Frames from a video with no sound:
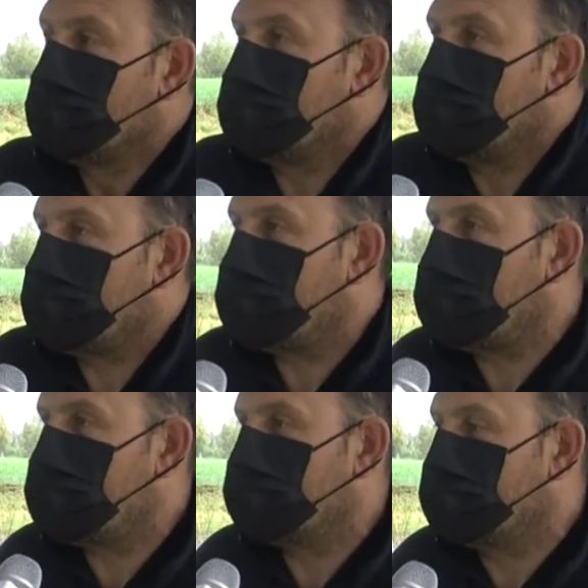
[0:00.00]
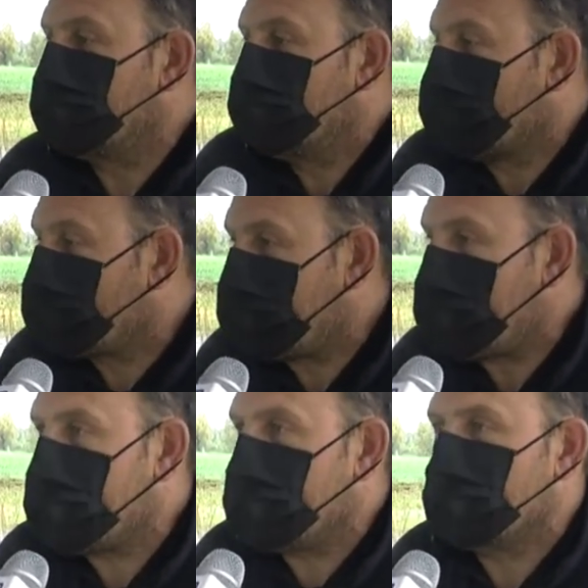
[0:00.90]
Quello che io
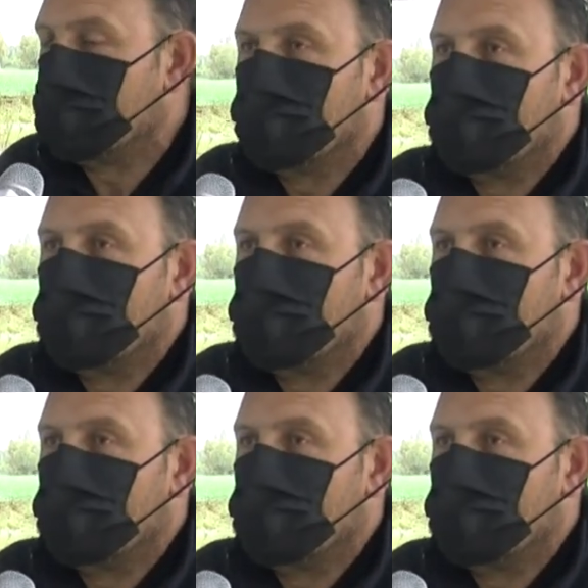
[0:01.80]
vorrei,